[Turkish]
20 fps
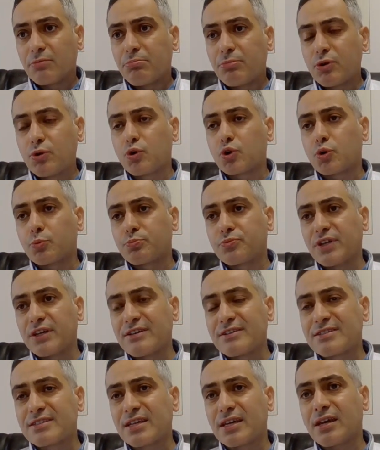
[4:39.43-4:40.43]
Bir grupta
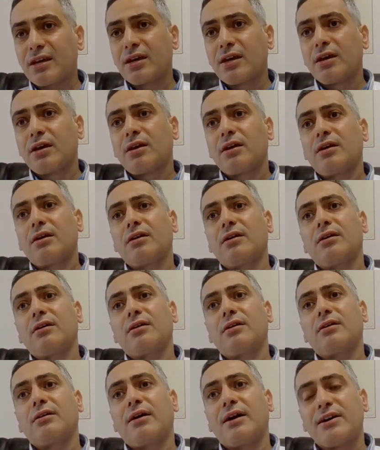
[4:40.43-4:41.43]
ise
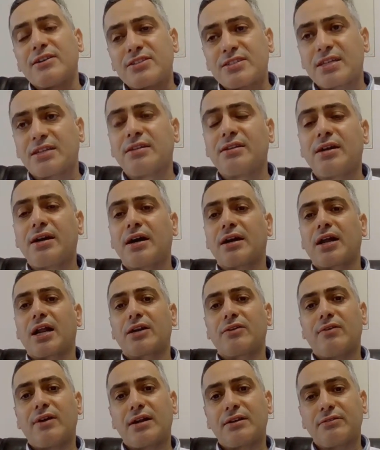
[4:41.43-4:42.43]
e, hastanın
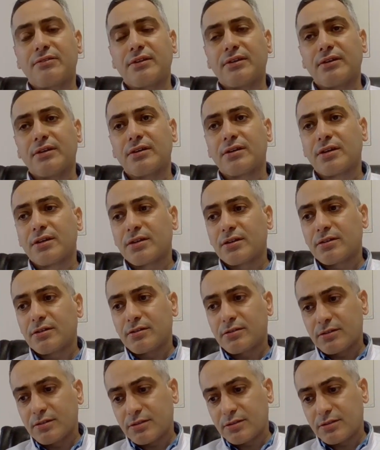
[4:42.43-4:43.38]
karar verdiği e,